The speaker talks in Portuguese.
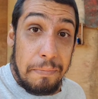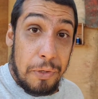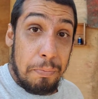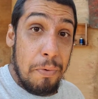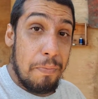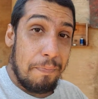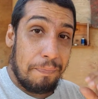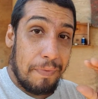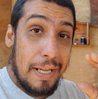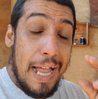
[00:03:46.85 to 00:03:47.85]
tipo,
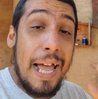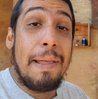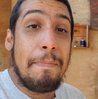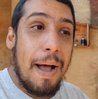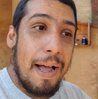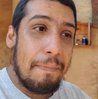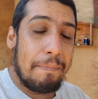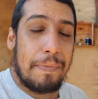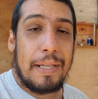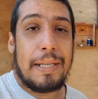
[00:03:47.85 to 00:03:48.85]
garibar
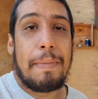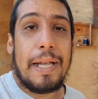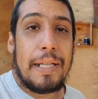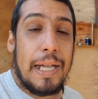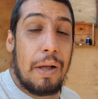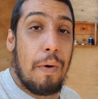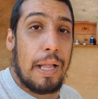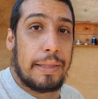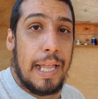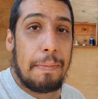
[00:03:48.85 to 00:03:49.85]
essa mecânica
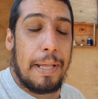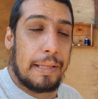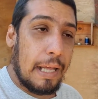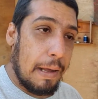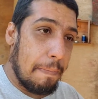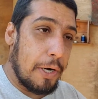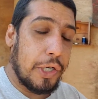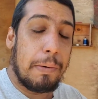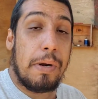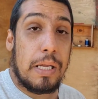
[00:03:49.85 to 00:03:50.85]
4 dela, porque ela tá com a parte de
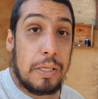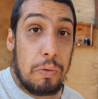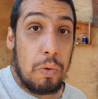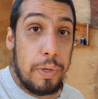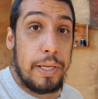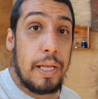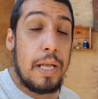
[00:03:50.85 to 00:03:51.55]
carburação ruim.